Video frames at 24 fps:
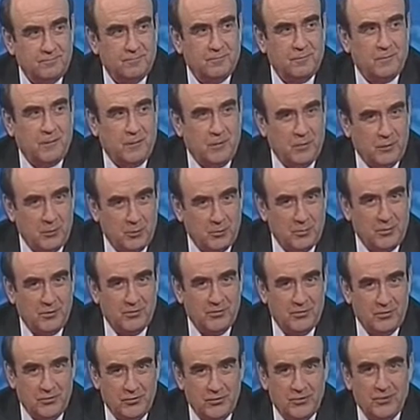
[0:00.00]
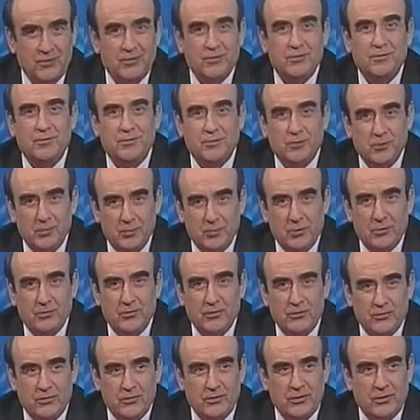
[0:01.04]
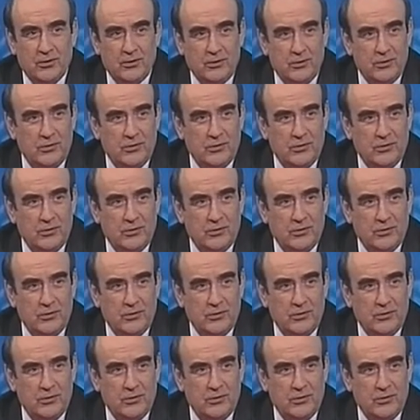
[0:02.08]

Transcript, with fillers: Добрый вечер. Добрый вечер, дорогие